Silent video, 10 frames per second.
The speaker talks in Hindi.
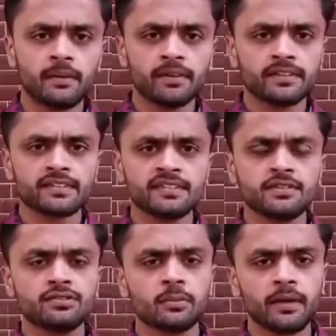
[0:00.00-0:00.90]
मैं एम
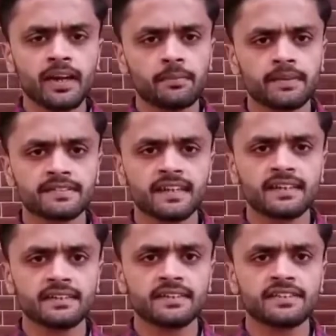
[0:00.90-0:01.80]
न्यूज और मैं आपके साथ
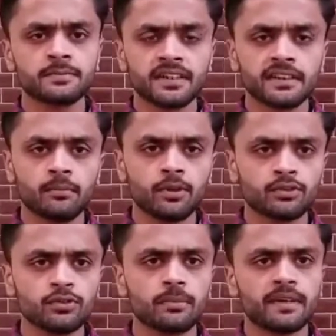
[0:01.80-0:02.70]
नितिन इस वक्त
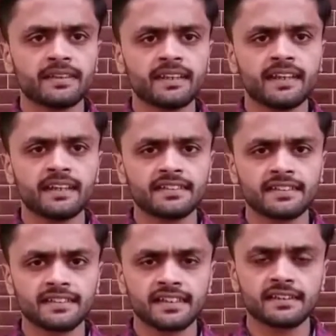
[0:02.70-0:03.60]
मौजूद हैं भरतना थाना
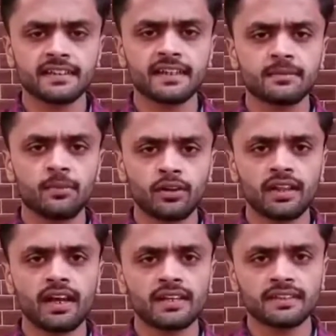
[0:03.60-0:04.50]
क्षेत्र के अंतर्गत
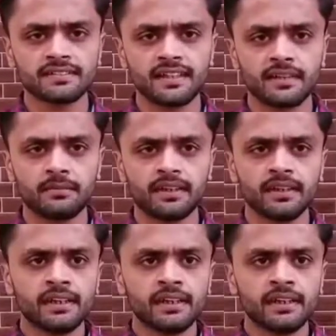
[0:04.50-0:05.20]
मोहल्ला आदर्श नगर में